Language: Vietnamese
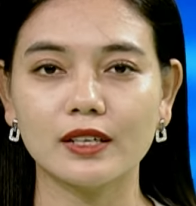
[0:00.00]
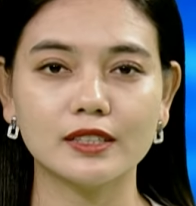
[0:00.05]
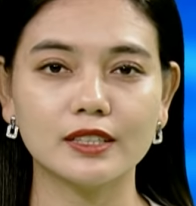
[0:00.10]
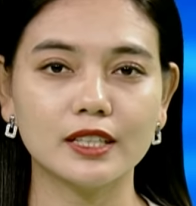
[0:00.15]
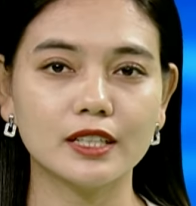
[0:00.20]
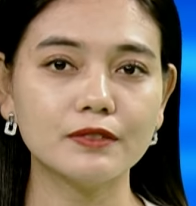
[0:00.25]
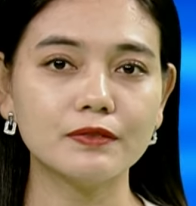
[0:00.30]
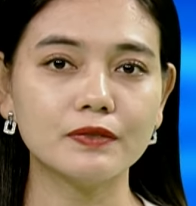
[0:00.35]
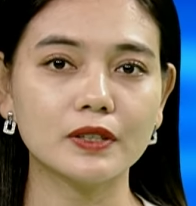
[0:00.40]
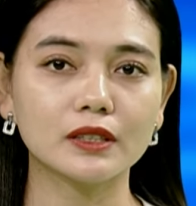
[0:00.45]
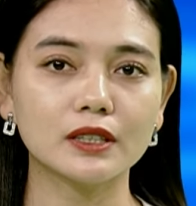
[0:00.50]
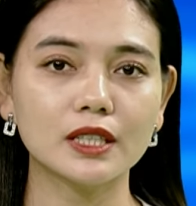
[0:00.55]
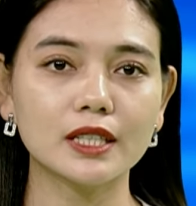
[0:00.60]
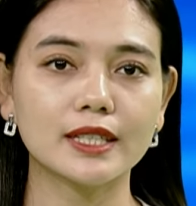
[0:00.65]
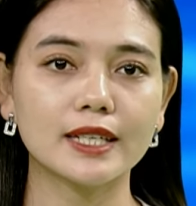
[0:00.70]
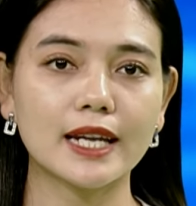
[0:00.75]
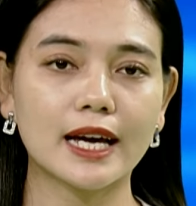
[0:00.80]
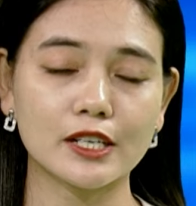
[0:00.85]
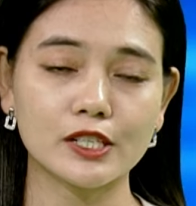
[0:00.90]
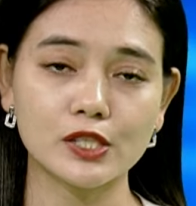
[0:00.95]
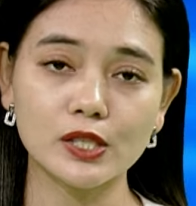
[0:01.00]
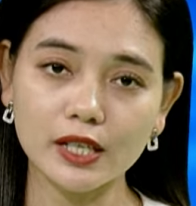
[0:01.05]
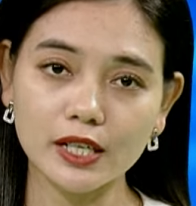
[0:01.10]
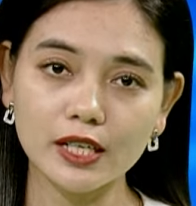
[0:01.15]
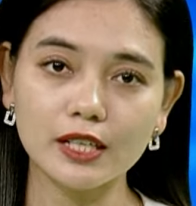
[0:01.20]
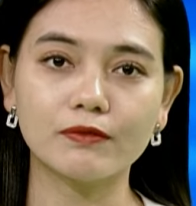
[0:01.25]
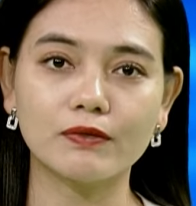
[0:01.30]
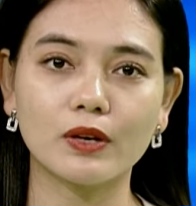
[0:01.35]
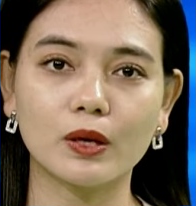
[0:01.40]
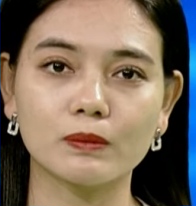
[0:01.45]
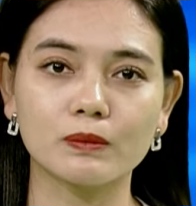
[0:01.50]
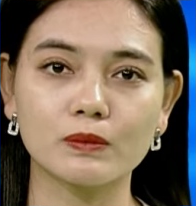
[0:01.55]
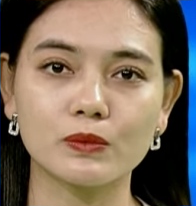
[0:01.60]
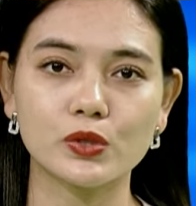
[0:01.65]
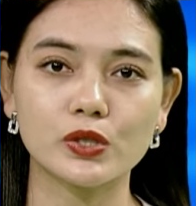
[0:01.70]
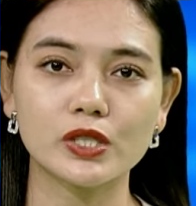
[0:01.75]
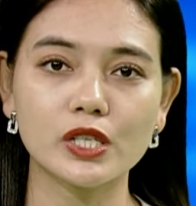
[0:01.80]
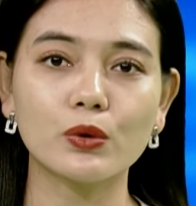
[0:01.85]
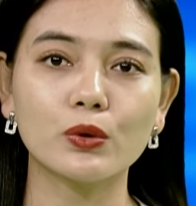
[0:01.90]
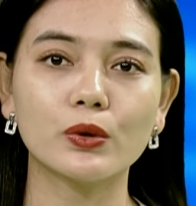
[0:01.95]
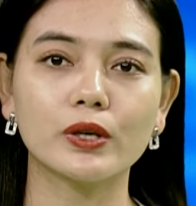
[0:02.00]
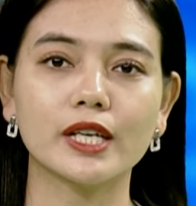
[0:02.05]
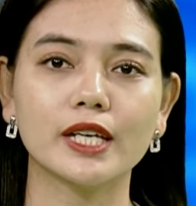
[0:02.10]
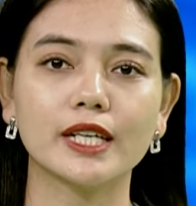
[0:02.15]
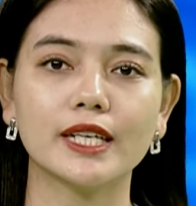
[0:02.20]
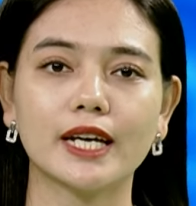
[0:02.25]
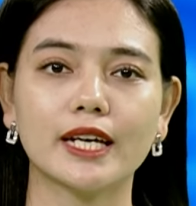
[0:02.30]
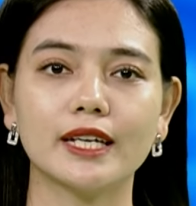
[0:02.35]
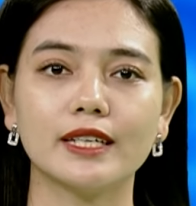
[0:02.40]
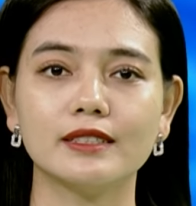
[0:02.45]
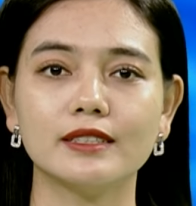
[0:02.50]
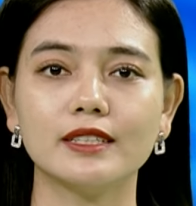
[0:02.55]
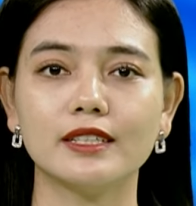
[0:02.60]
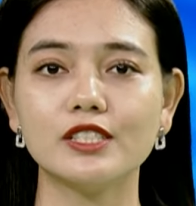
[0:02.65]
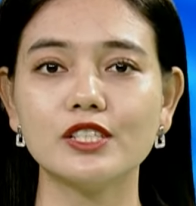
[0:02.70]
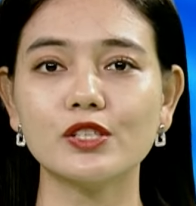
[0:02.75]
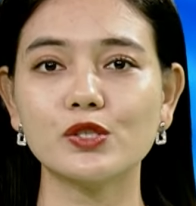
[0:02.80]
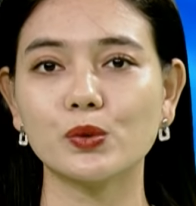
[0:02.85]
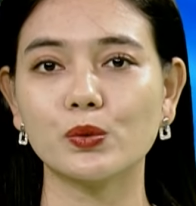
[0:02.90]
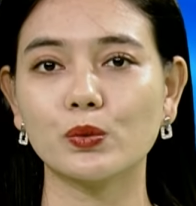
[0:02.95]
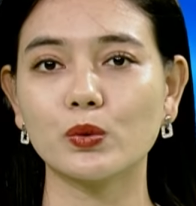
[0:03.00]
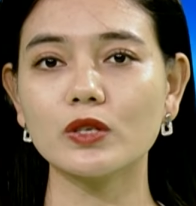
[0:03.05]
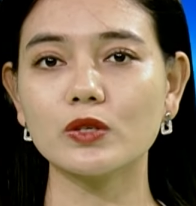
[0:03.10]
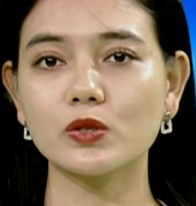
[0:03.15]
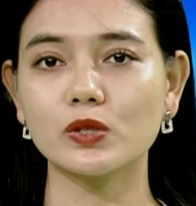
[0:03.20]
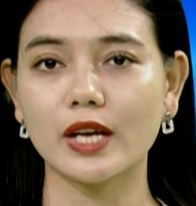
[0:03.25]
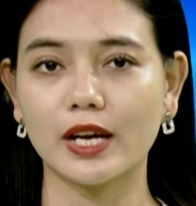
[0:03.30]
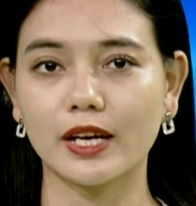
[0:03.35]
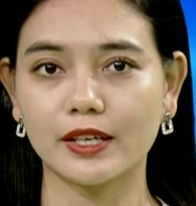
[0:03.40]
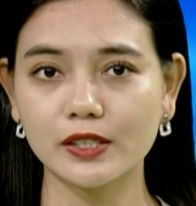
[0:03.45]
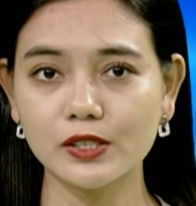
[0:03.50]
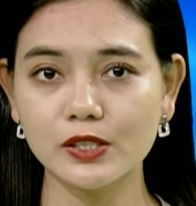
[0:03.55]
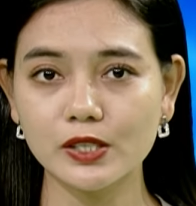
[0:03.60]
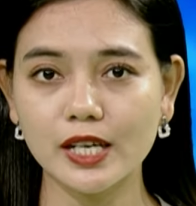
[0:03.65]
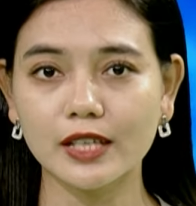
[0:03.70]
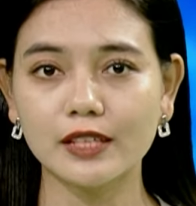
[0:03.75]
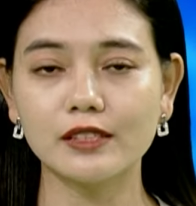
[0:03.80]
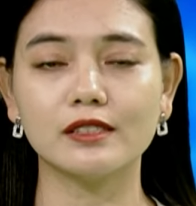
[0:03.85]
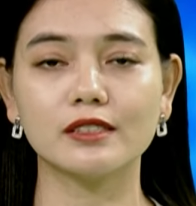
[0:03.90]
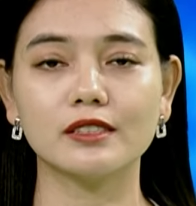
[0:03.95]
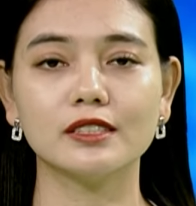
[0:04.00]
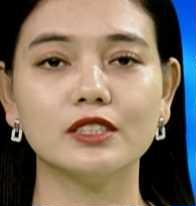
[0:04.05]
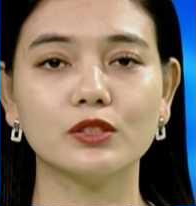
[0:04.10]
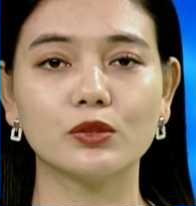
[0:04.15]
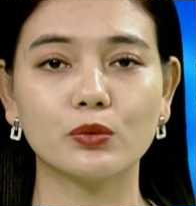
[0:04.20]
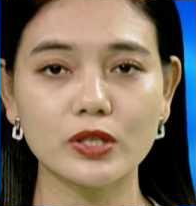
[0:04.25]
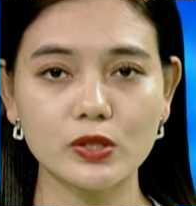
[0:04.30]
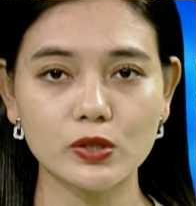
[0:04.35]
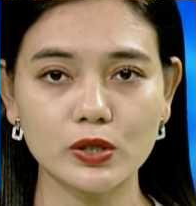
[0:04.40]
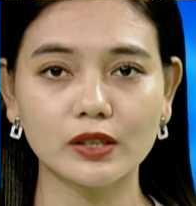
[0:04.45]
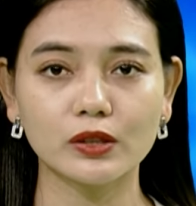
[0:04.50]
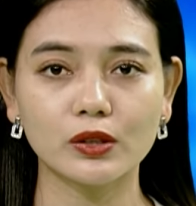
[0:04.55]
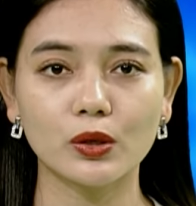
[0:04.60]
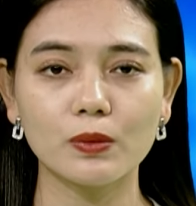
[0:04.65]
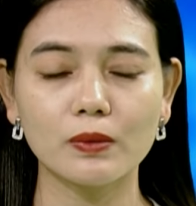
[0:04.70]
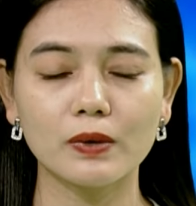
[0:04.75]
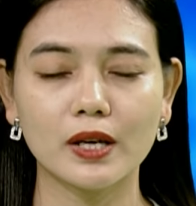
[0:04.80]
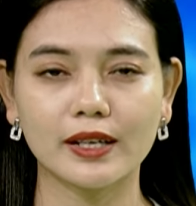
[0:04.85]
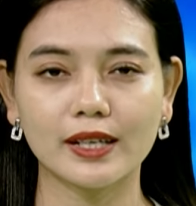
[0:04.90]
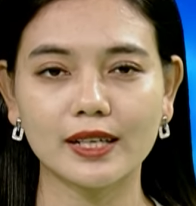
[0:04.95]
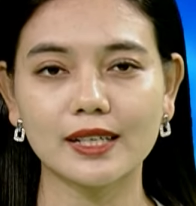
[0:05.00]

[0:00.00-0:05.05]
Giới phân tích đang rất hy vọng sau hội nghị này, giới chức Trung Quốc sẽ đưa ra được nhiều quyết sách tốt,